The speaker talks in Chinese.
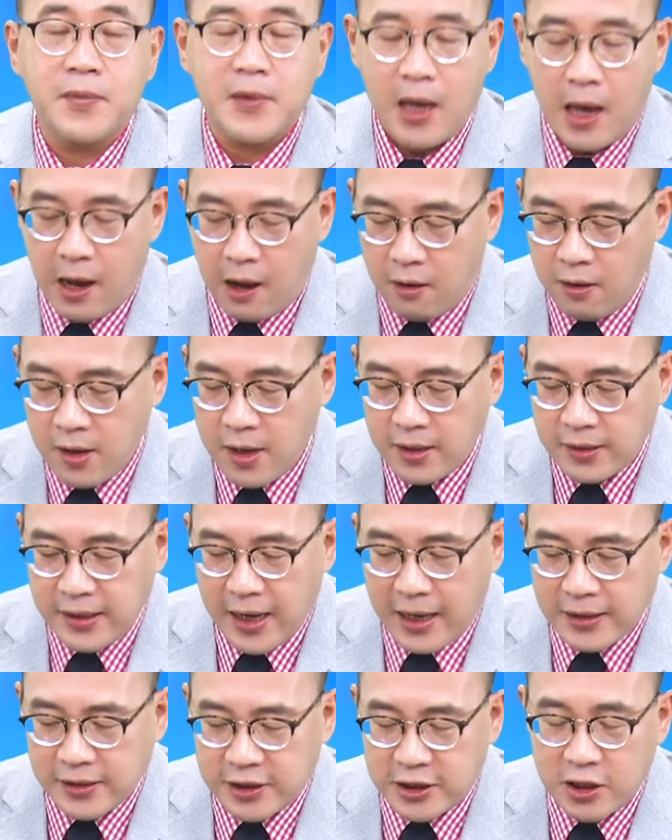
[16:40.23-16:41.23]
好，
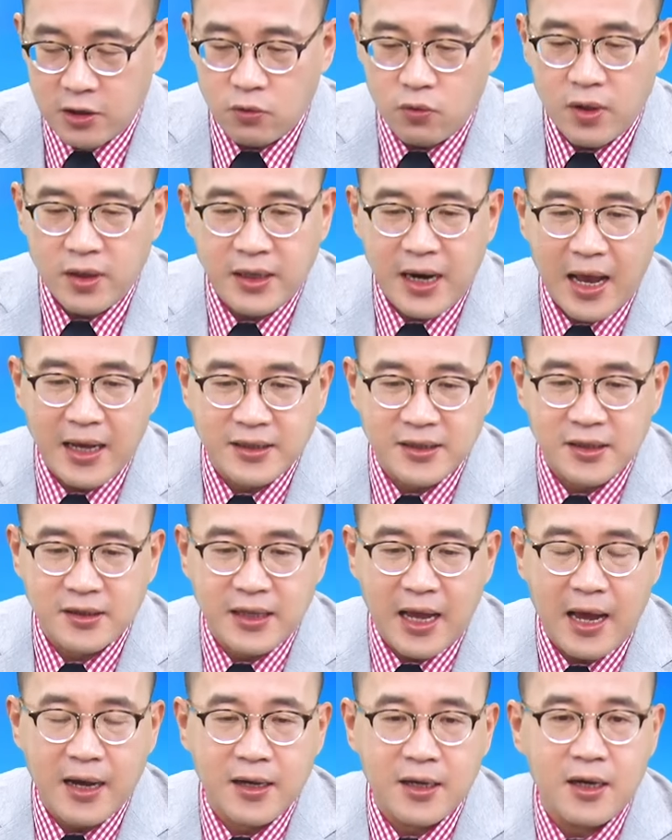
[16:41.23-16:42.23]
那请问纳斯
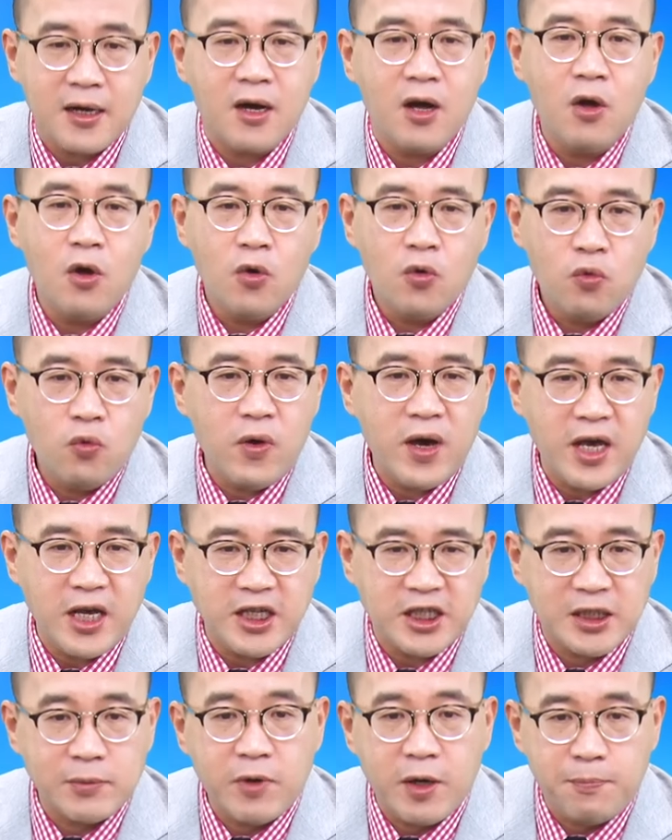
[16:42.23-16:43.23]
达克为
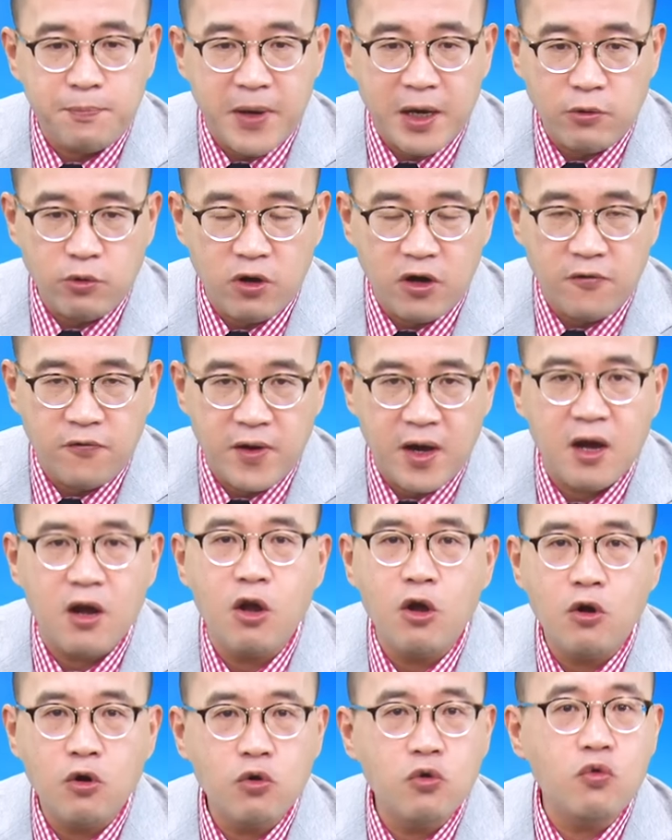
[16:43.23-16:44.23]
什么本月
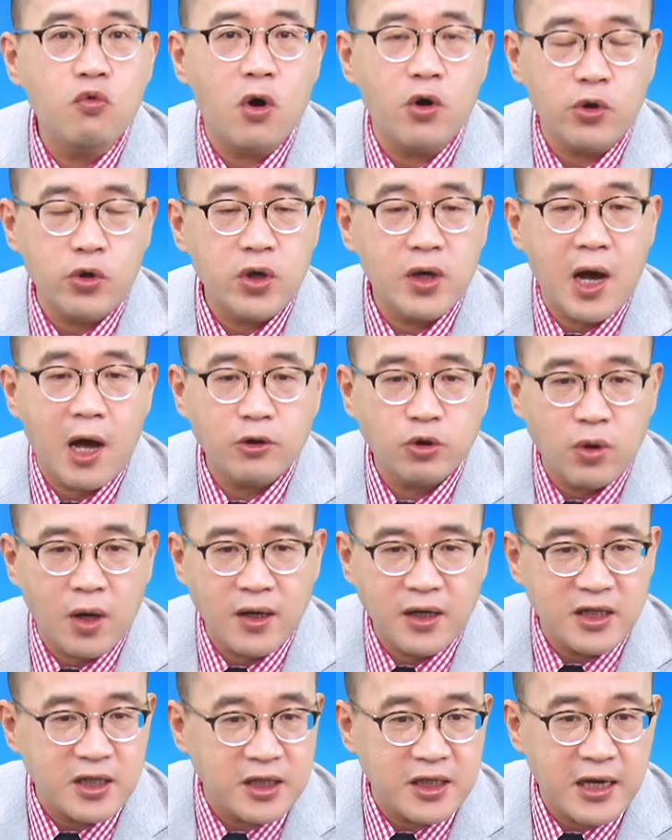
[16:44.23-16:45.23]
份如果预告创
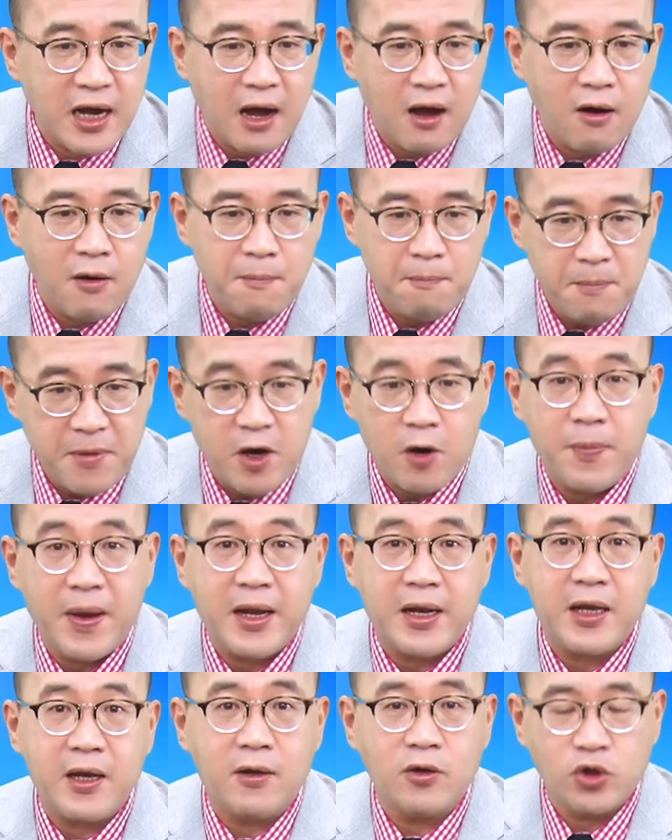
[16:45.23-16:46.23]
历史新高，没有背
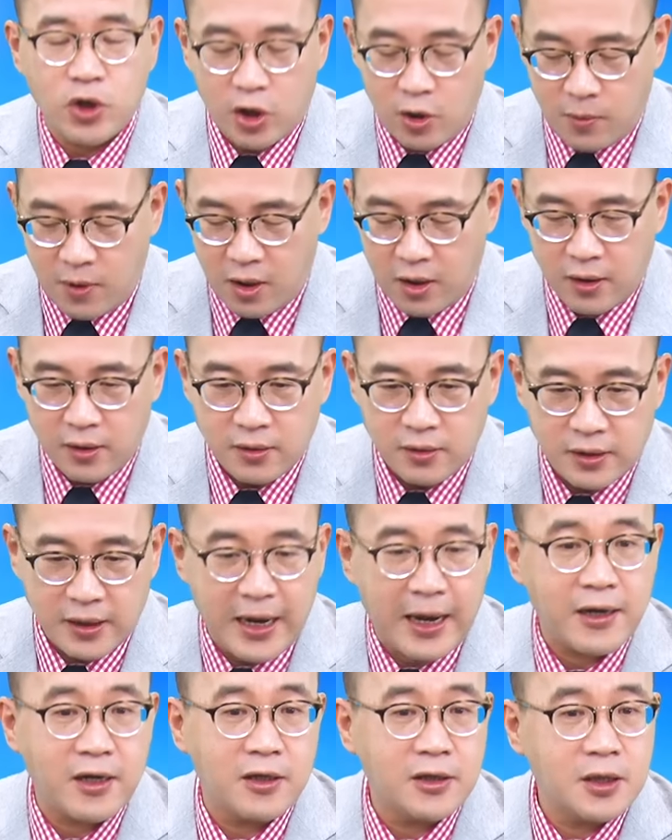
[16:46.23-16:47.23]
离？所以，同学们，你
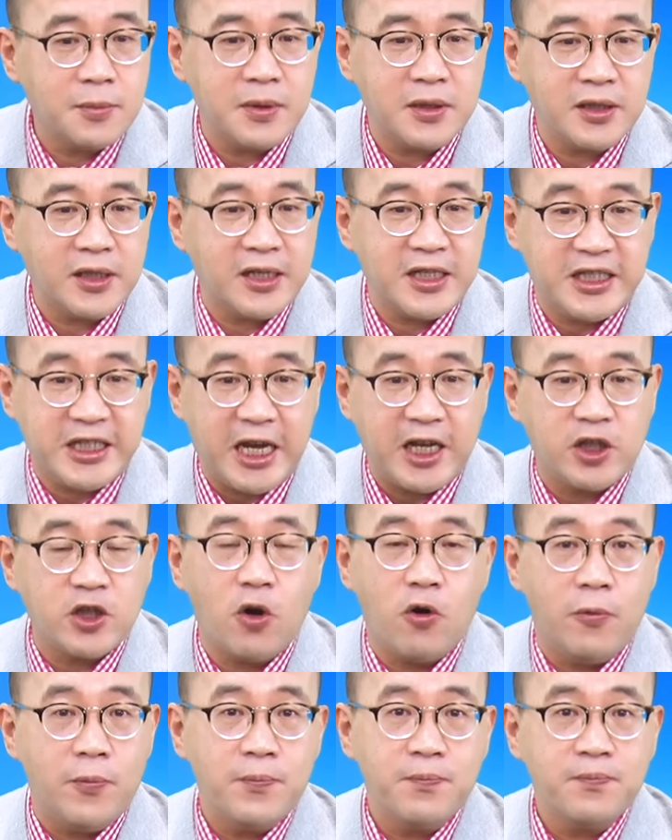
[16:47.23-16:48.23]
看呢，是不是这个节
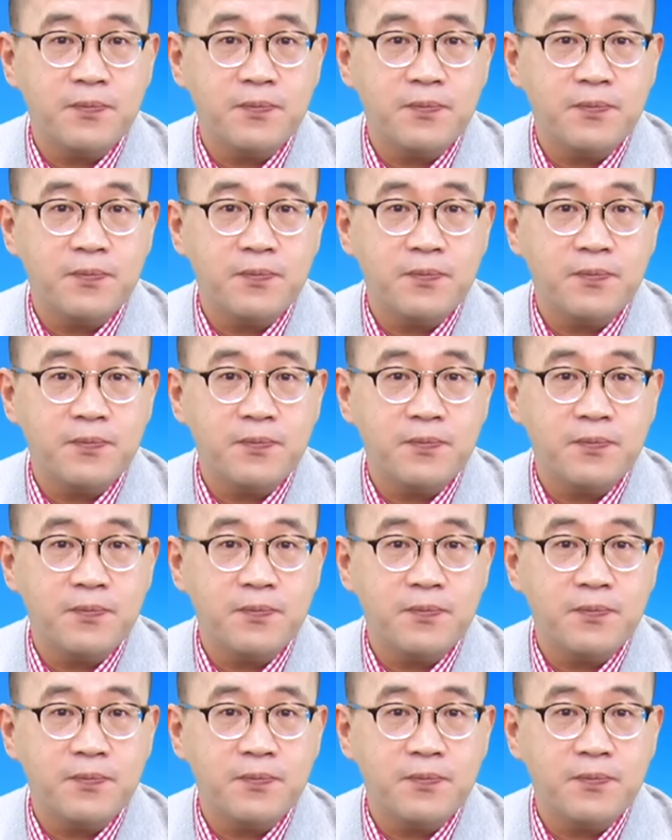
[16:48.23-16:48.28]
奏？